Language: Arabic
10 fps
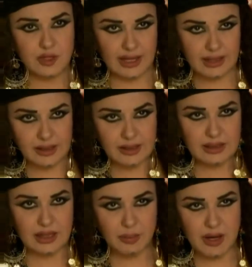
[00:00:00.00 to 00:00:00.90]
تخليني
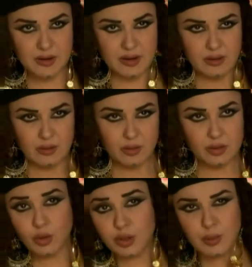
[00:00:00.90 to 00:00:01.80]
اطلع بره
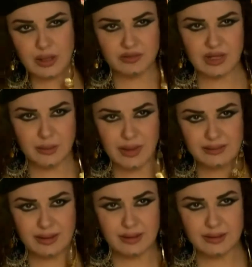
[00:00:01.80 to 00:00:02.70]
وتروح تبيعي في
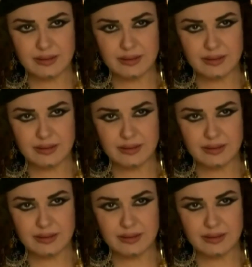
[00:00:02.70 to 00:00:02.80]
ذهباتك